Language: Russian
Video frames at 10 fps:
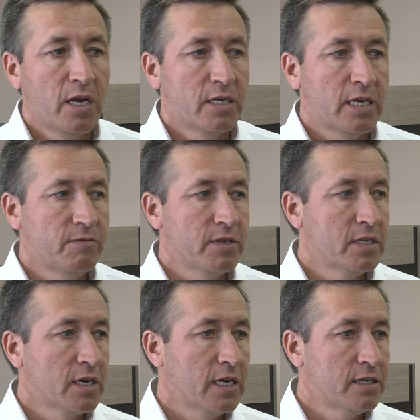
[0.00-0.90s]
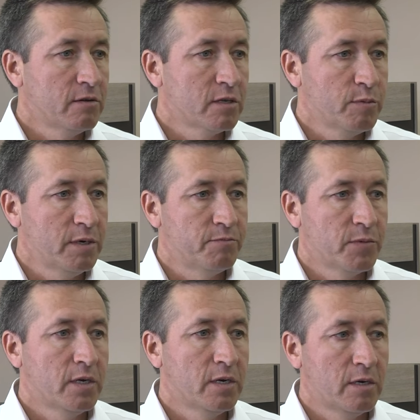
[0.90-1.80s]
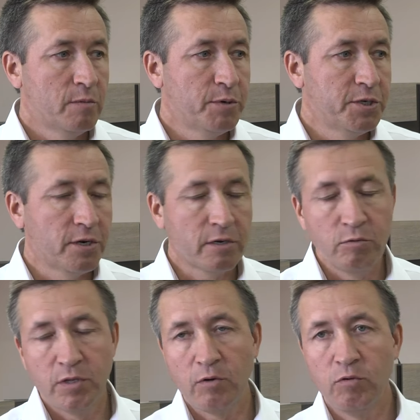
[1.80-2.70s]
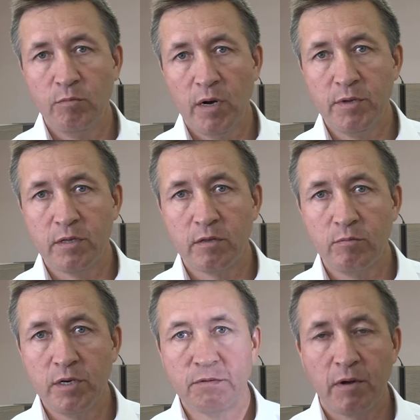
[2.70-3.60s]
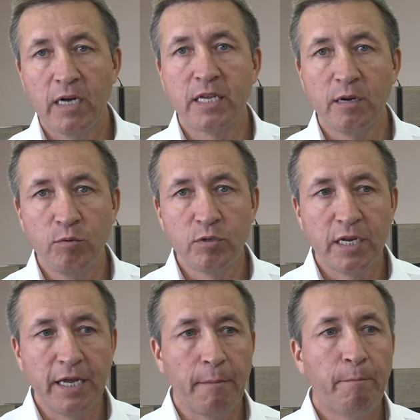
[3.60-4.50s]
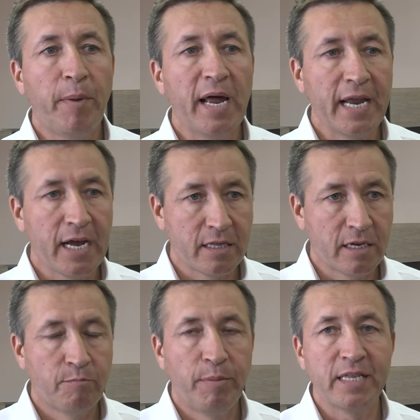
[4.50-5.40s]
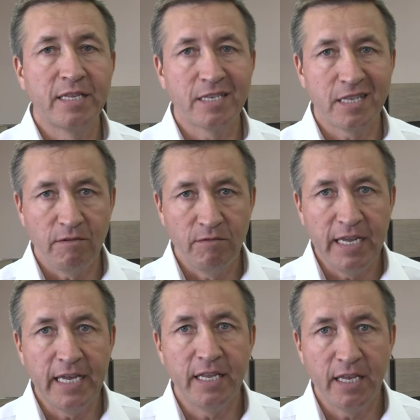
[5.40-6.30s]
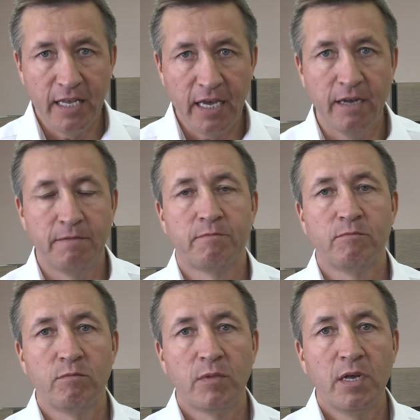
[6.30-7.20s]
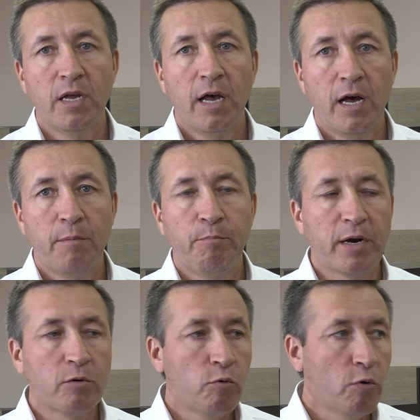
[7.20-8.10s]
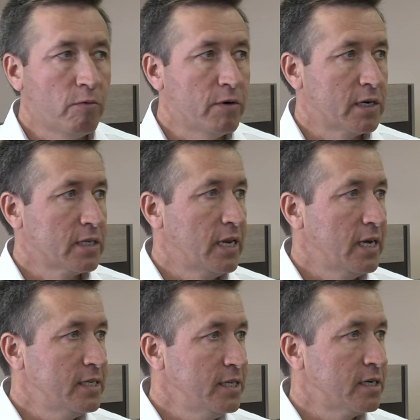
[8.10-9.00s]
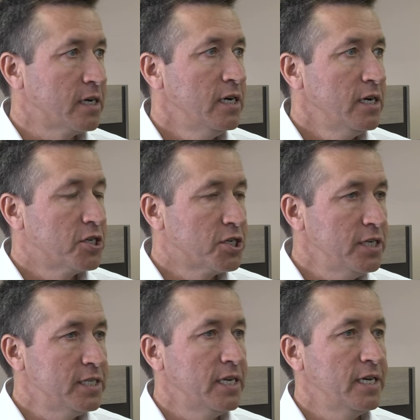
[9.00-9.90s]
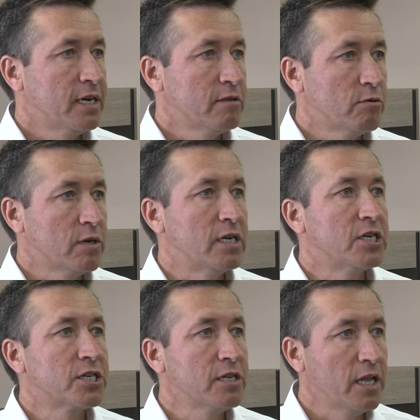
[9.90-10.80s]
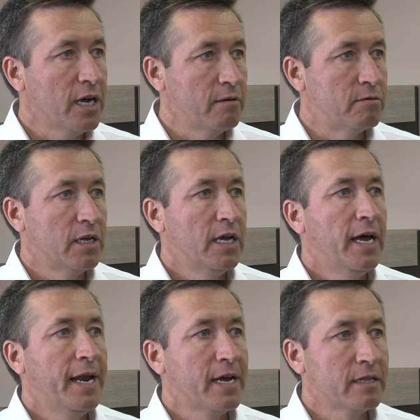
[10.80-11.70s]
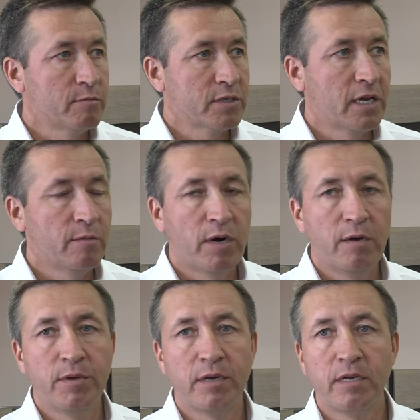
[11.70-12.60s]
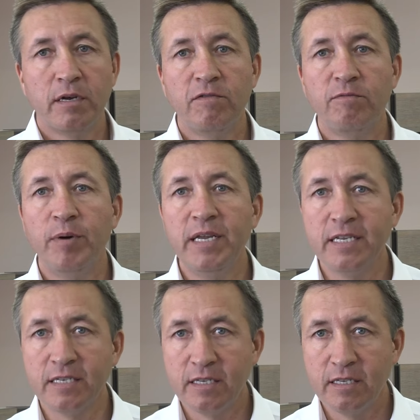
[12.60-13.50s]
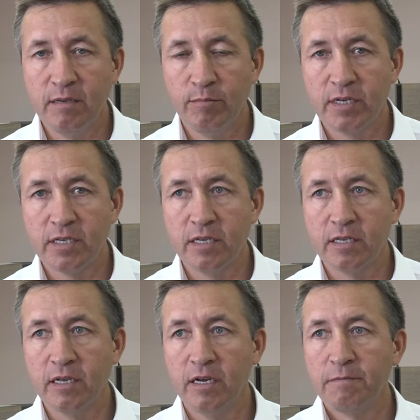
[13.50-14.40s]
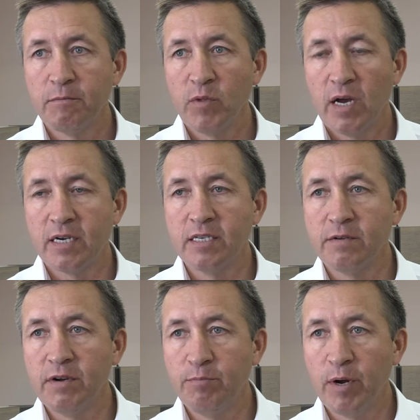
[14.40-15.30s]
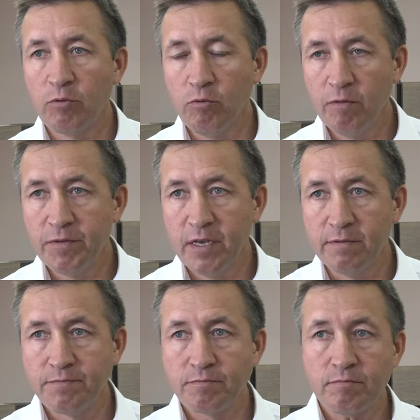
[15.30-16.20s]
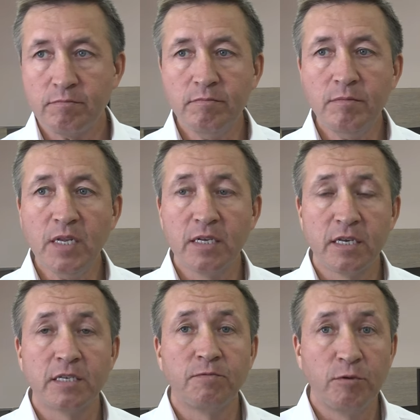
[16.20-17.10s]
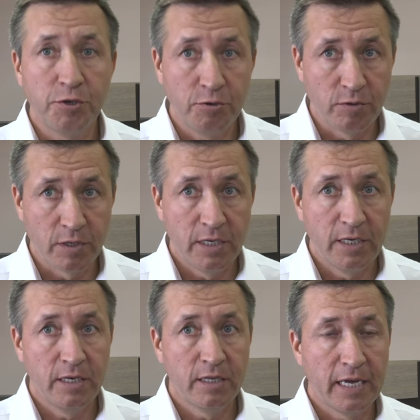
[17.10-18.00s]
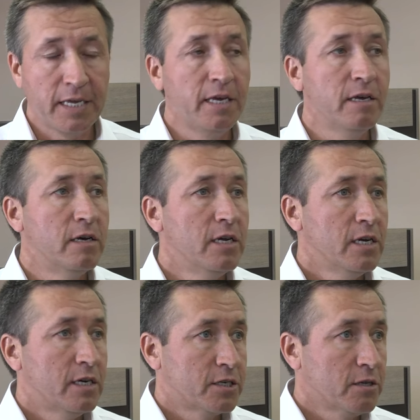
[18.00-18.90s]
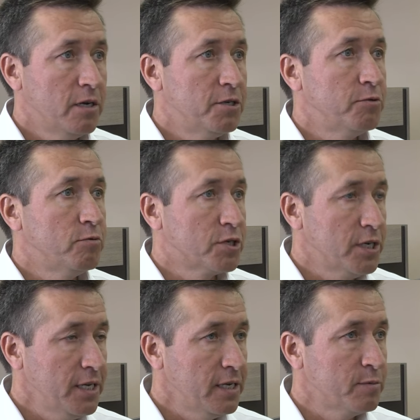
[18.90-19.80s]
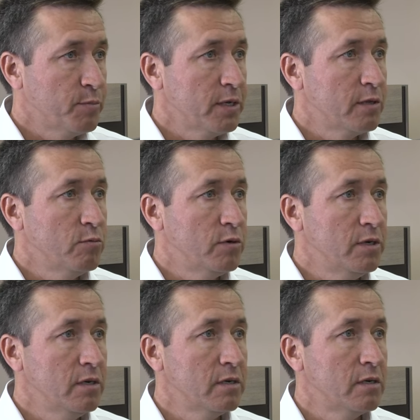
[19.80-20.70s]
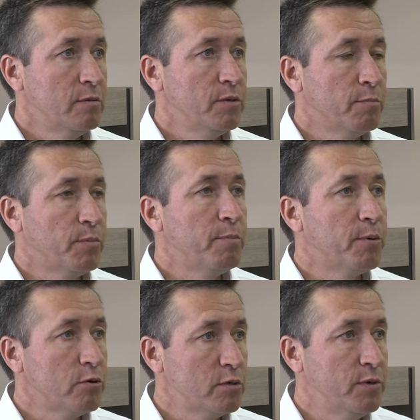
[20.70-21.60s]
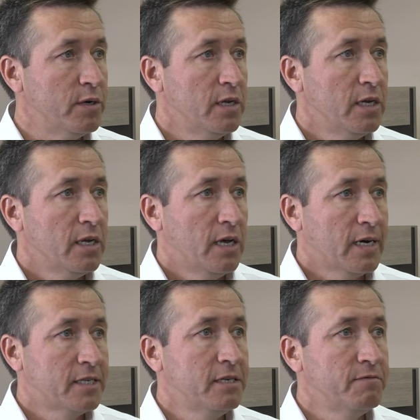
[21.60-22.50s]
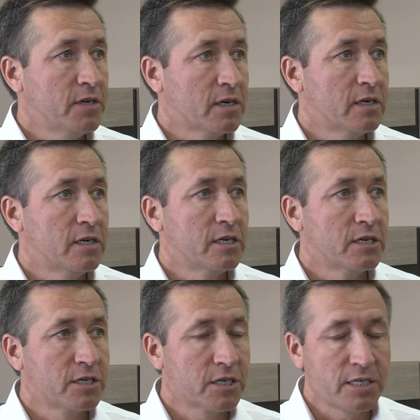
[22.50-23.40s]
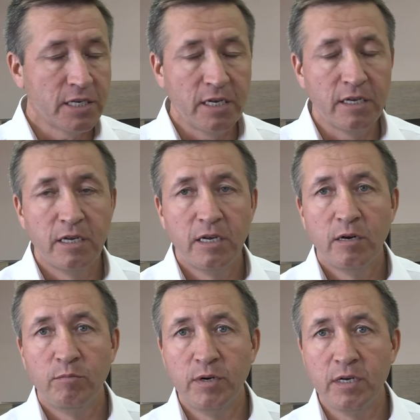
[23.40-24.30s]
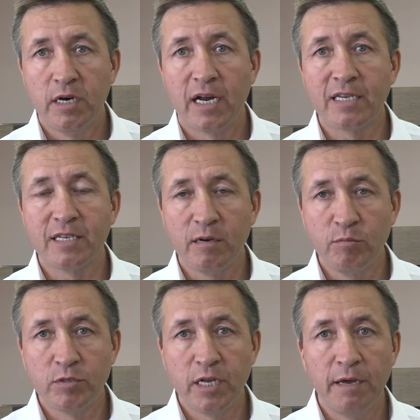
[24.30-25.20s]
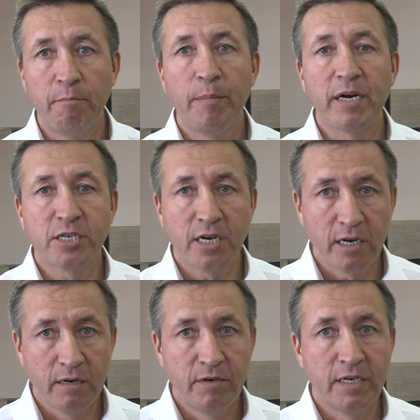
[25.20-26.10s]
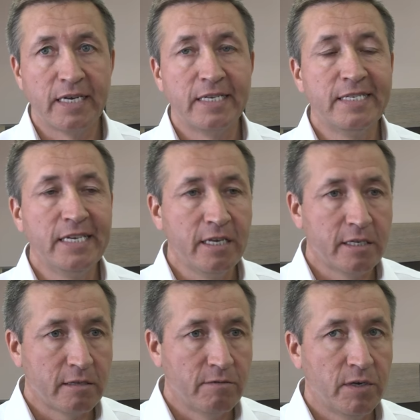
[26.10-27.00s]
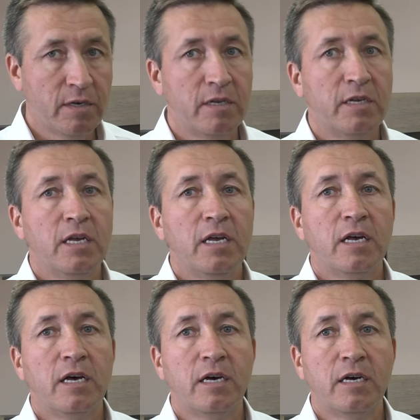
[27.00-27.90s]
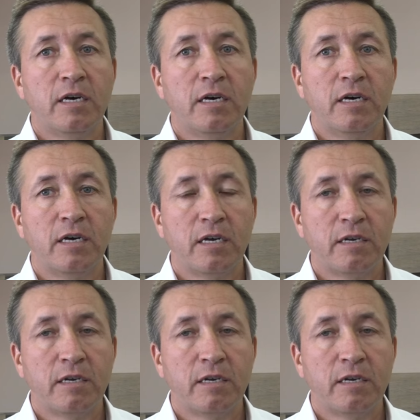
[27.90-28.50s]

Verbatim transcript: Соответственно, хотелось бы э, подчеркнуть такой момент. Мы отработали порядок предоставления а, парковок для тех жителей, которые желают рядом с домами, э, в близости непосредственно организовать парковки за свой счет. И такие желающие уже есть, поэтому и именно по просьбе активных э, жителей мы разработали пошаговые действия а,